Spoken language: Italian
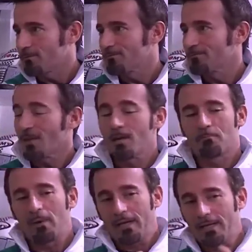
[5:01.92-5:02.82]
Pacchetto, sai che
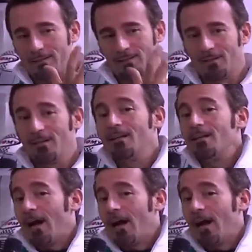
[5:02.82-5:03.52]
adesso si parla di pacchetto.